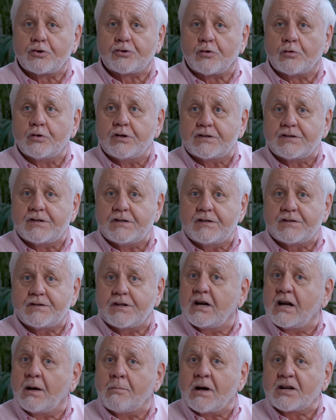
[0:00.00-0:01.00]
le temps
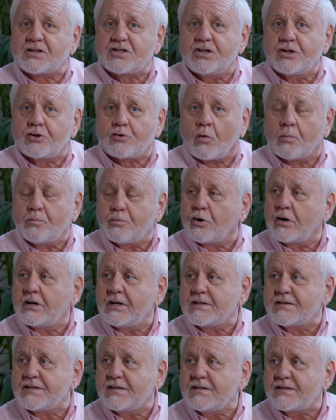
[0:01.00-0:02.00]
existe et la machine
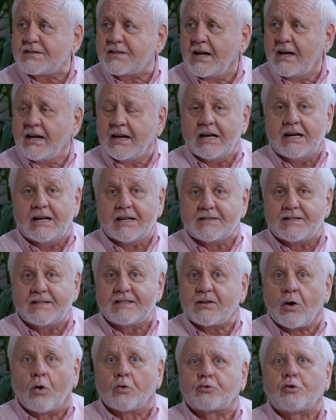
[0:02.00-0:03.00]
temporelle existe, elle
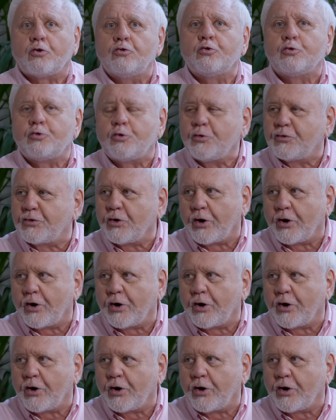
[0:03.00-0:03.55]
existe entre nos deux